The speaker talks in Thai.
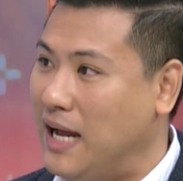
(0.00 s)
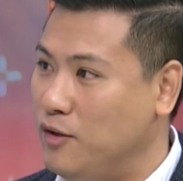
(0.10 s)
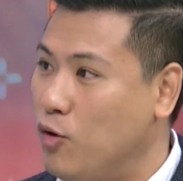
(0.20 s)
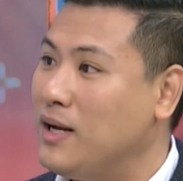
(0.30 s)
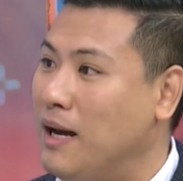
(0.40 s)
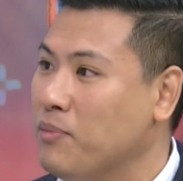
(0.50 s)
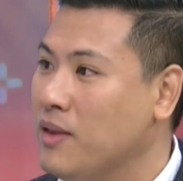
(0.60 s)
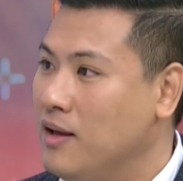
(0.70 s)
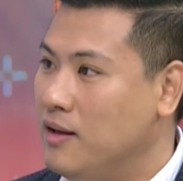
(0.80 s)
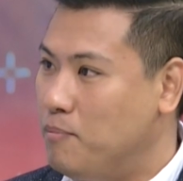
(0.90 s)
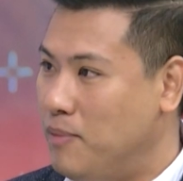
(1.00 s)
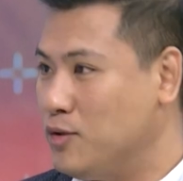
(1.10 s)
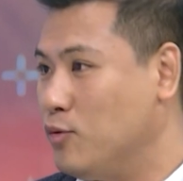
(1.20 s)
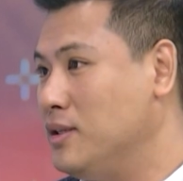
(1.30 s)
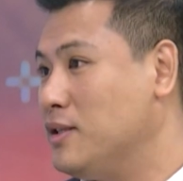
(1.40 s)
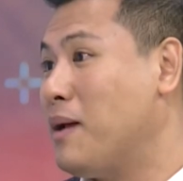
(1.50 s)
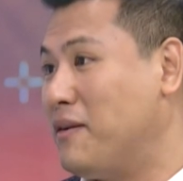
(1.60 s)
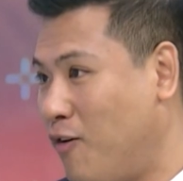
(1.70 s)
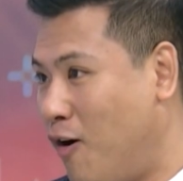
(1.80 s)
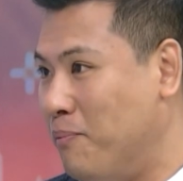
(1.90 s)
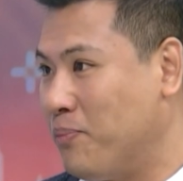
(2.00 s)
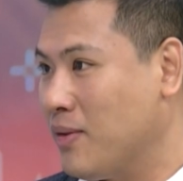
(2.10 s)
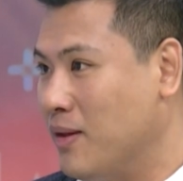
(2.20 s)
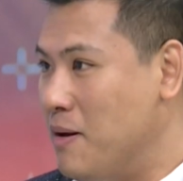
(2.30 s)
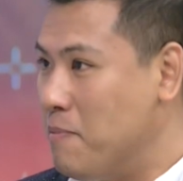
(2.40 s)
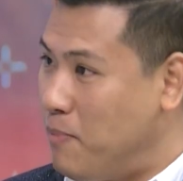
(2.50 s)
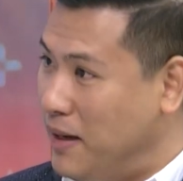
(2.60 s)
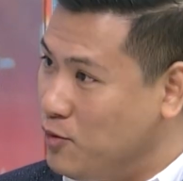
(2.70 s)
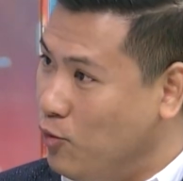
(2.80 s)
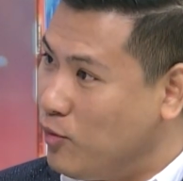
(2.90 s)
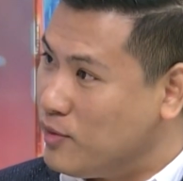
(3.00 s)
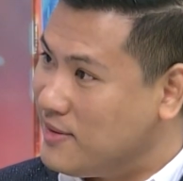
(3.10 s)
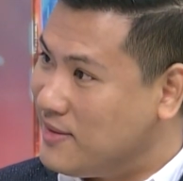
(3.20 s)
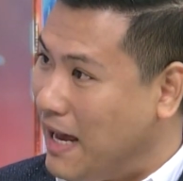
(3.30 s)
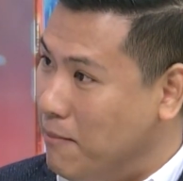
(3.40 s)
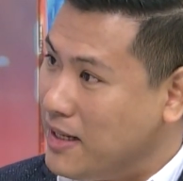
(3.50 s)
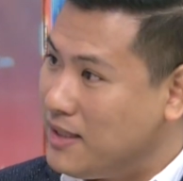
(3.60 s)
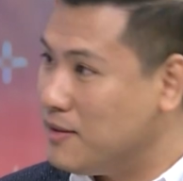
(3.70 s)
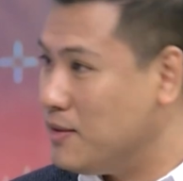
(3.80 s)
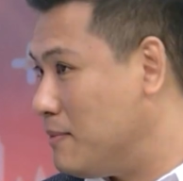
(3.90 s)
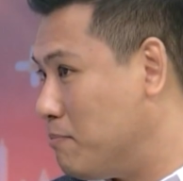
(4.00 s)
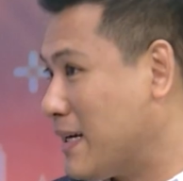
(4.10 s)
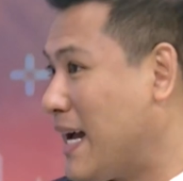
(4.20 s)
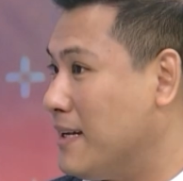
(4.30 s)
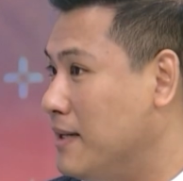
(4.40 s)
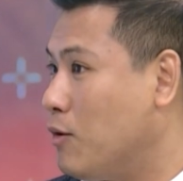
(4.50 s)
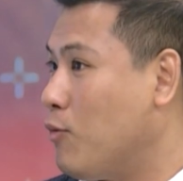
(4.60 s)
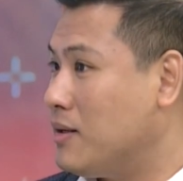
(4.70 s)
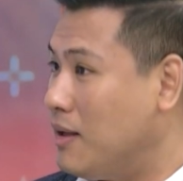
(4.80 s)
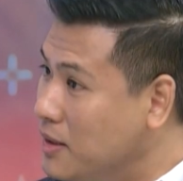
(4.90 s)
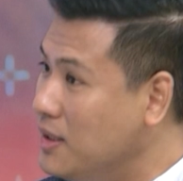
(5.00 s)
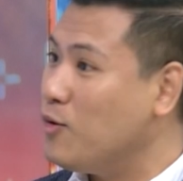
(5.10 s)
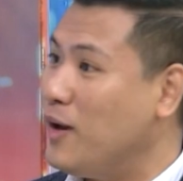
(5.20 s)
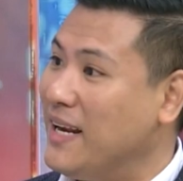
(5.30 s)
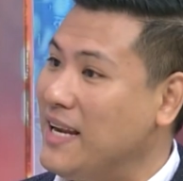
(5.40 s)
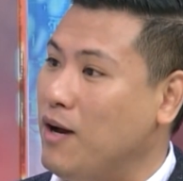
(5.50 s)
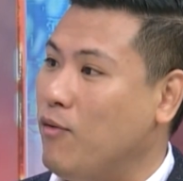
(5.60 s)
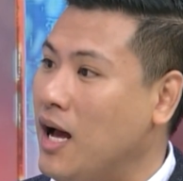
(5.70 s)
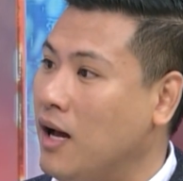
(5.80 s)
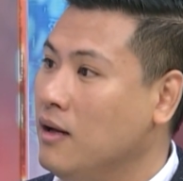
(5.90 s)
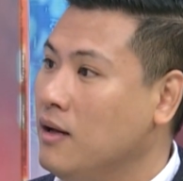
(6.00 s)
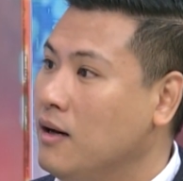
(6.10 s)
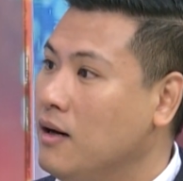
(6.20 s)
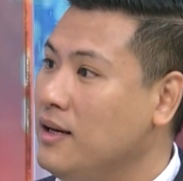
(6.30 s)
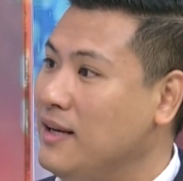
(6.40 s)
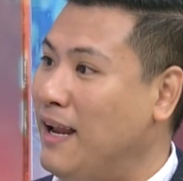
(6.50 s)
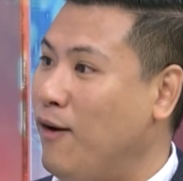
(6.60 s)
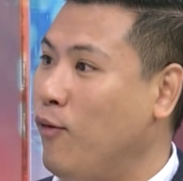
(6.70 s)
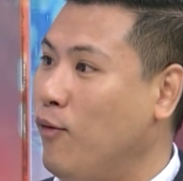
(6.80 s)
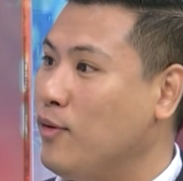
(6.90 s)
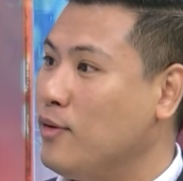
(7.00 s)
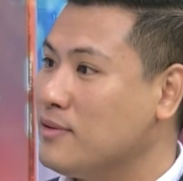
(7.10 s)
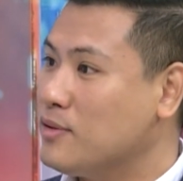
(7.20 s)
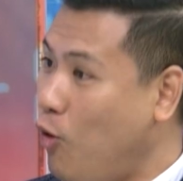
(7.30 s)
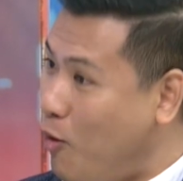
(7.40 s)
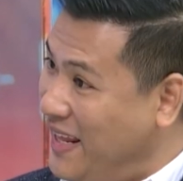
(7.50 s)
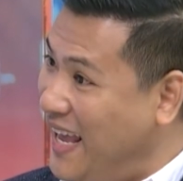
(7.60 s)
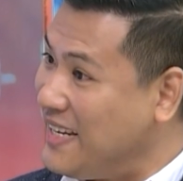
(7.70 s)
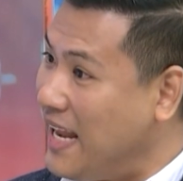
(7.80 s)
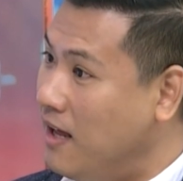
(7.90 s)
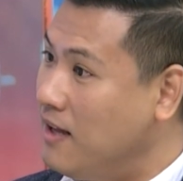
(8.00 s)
การยกระดับไปสู่ดิจิทัลแพลตฟอร์มไปสู่สามารถประกาศในจังหวัดในพื้นที่ตัวเองได้ว่า เฮ้ยเราทั่วประเทศนะ